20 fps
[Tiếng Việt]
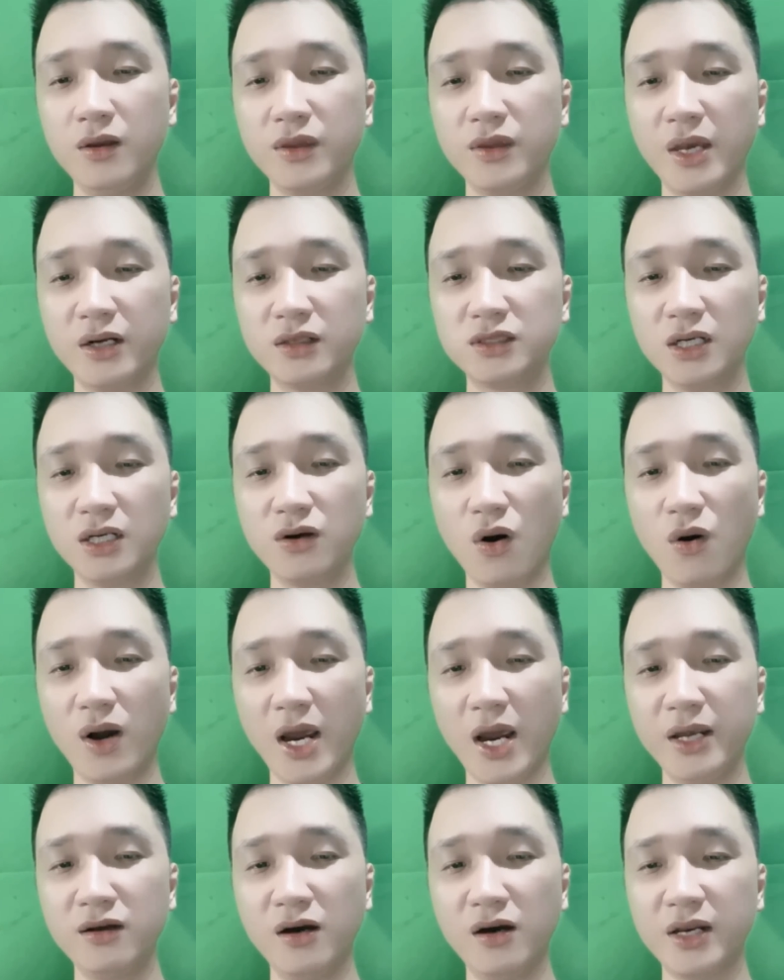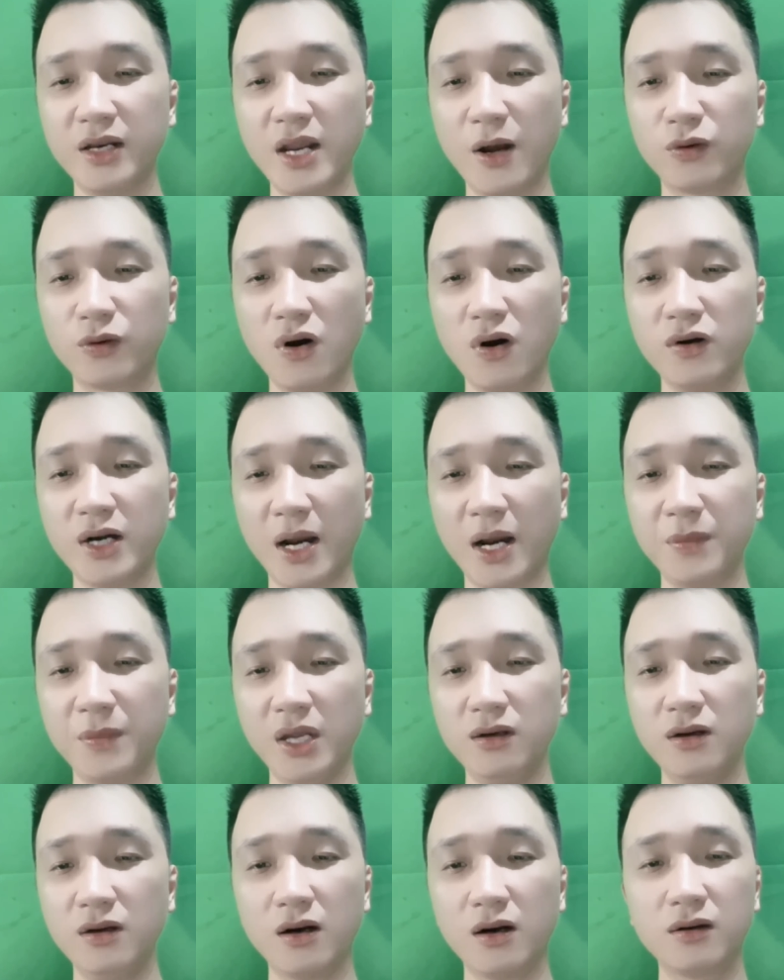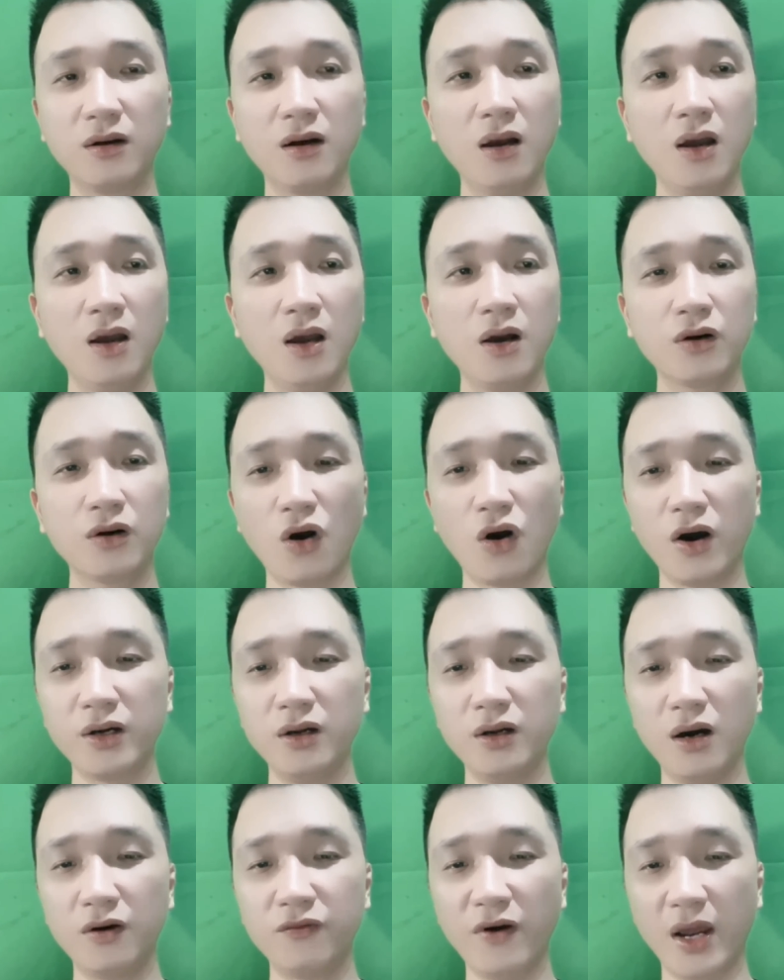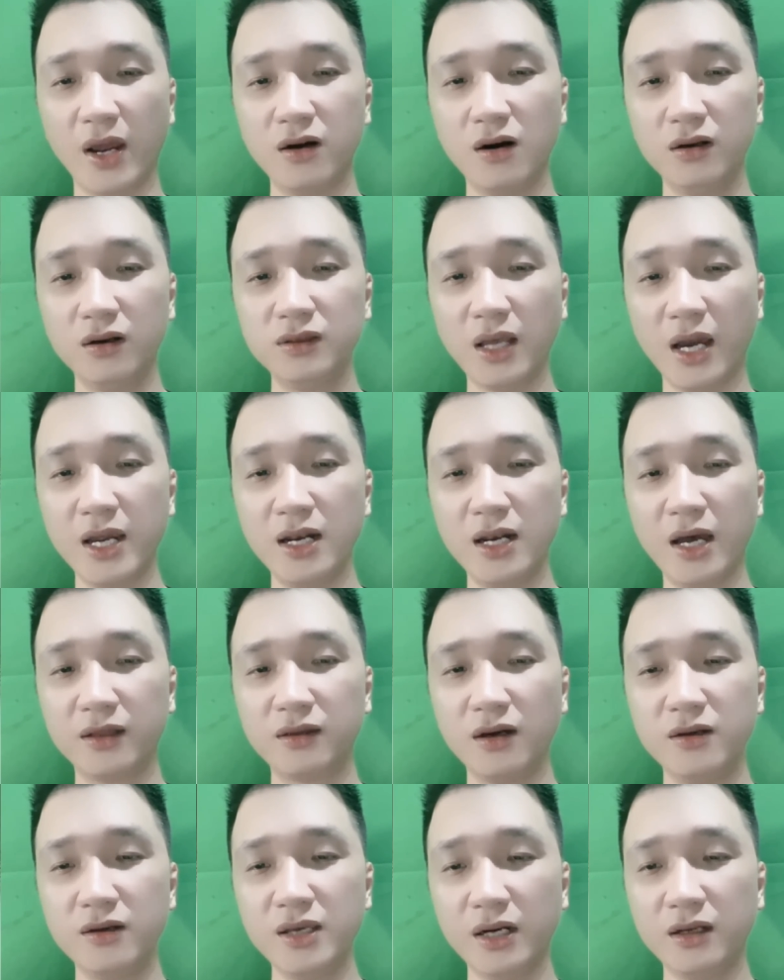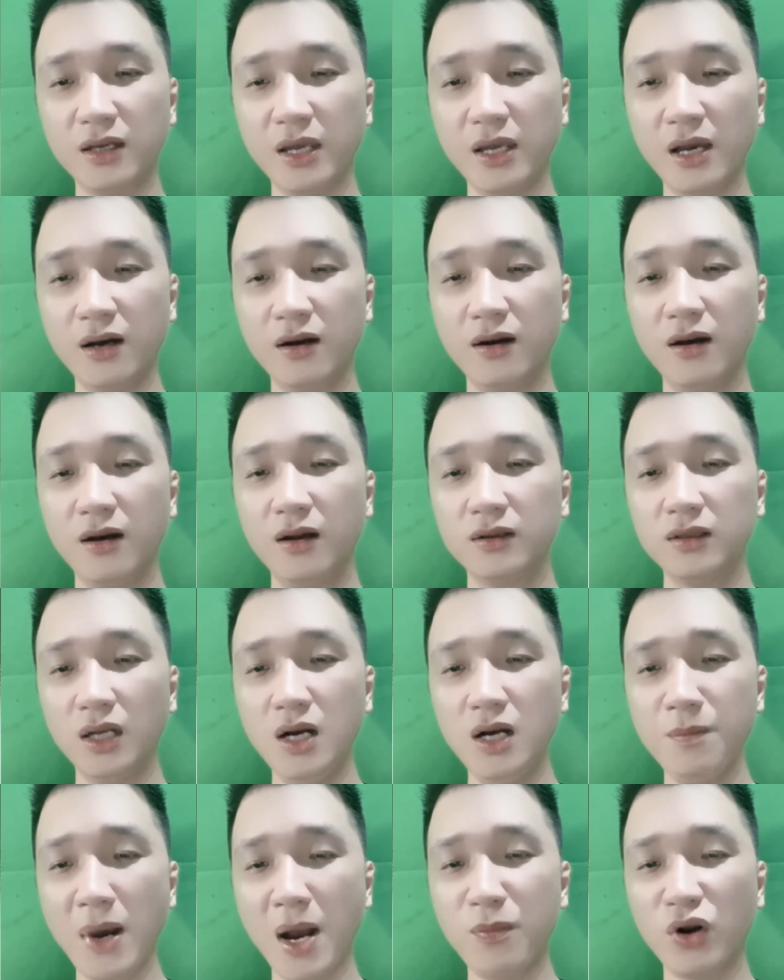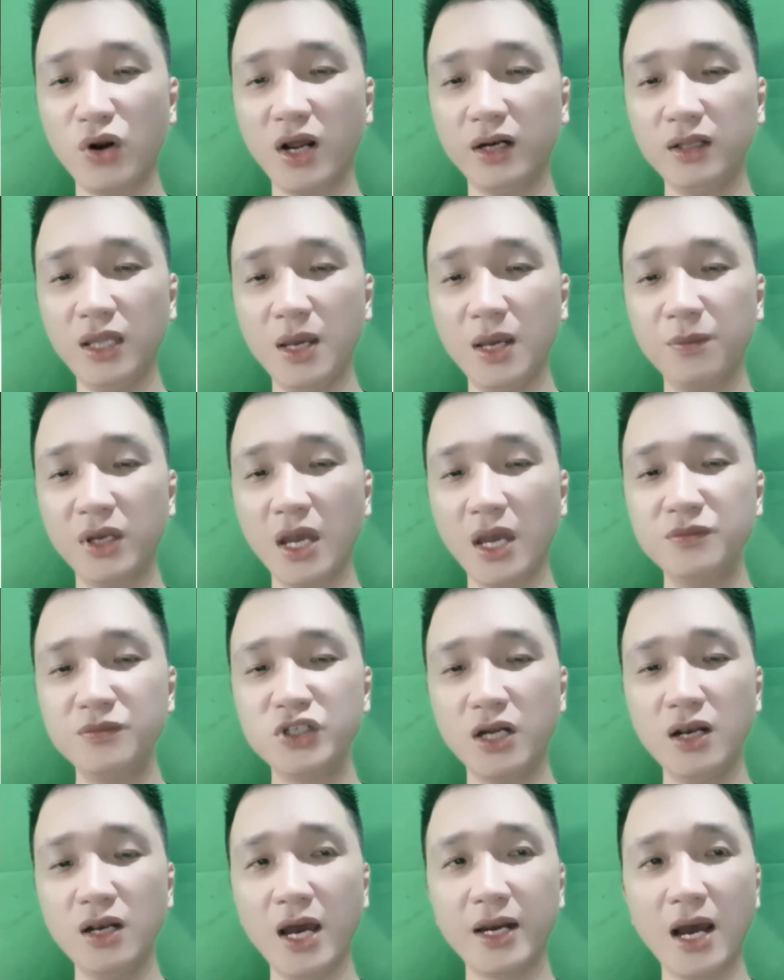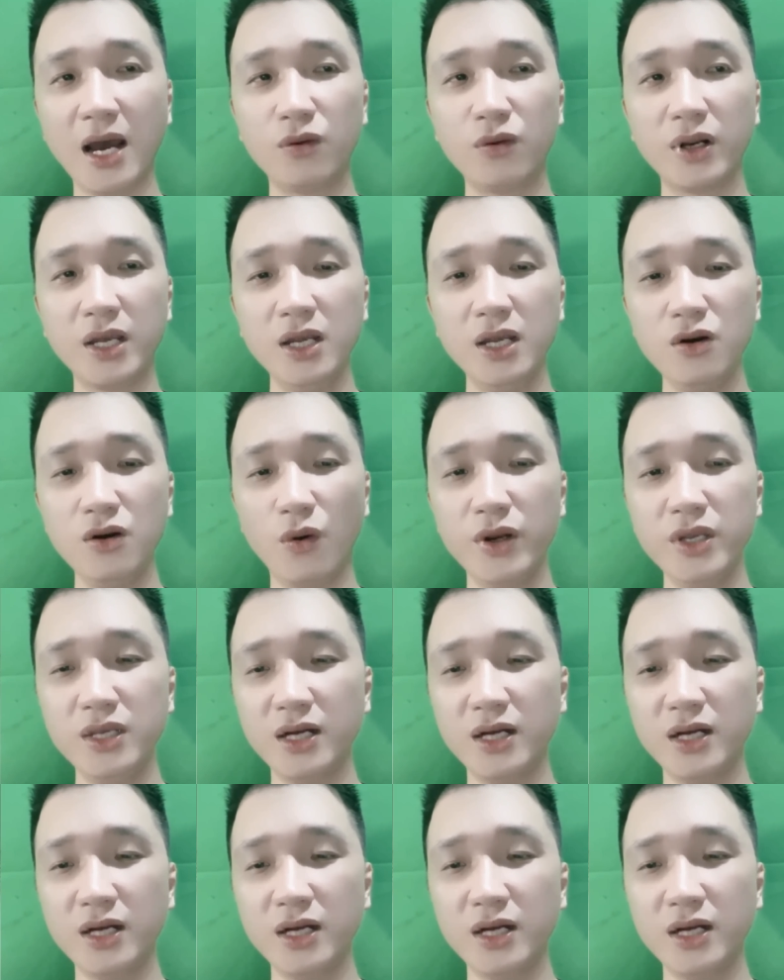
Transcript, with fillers: Nhưng sư đồ hai người đều rõ ràng biết được, con đường về hướng Tây lần thứ nhất kia, thứ mà bọn hắn tìm kiếm chính là đạo lý đối